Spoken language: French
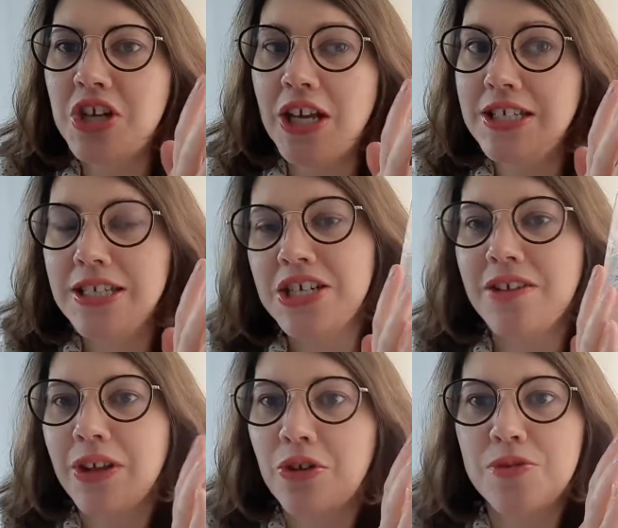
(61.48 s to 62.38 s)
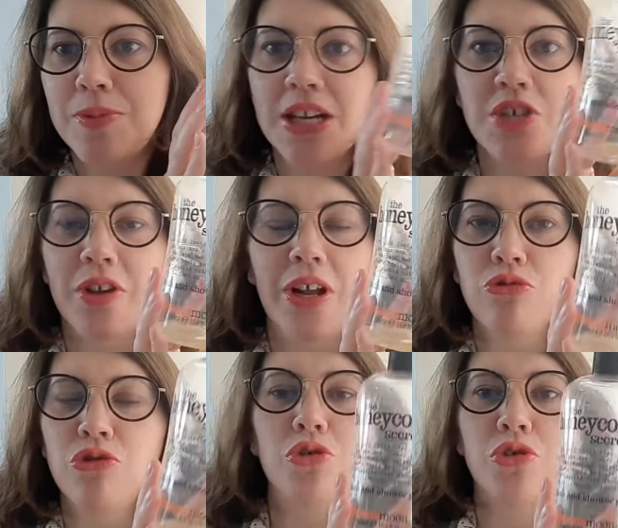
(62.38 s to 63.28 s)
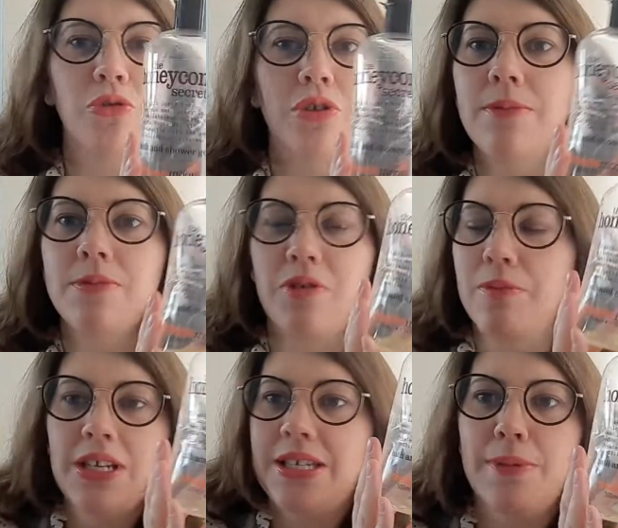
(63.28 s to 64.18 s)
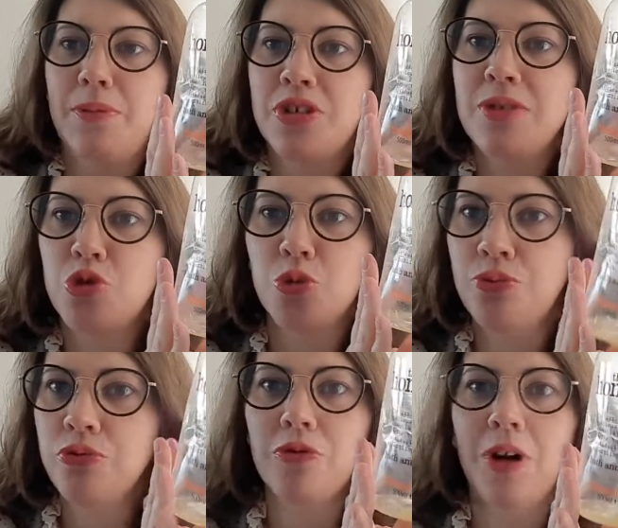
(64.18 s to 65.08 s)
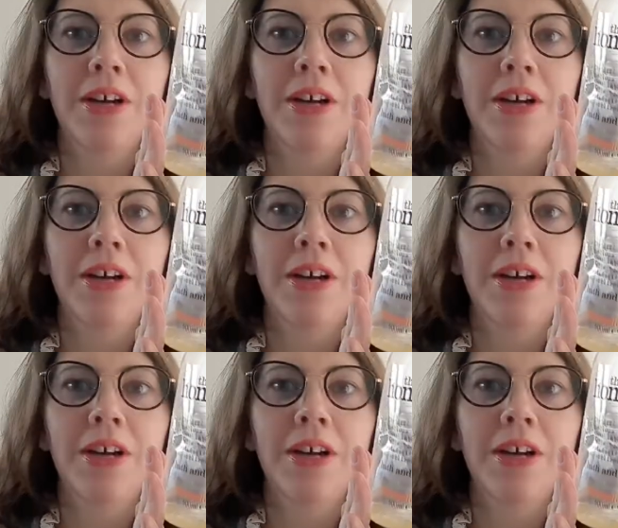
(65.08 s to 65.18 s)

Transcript: jardiner, j'avais transpiré, je vais dans la douche, je sors de là, mais je fais mais c'est pas possible, je pue quoi.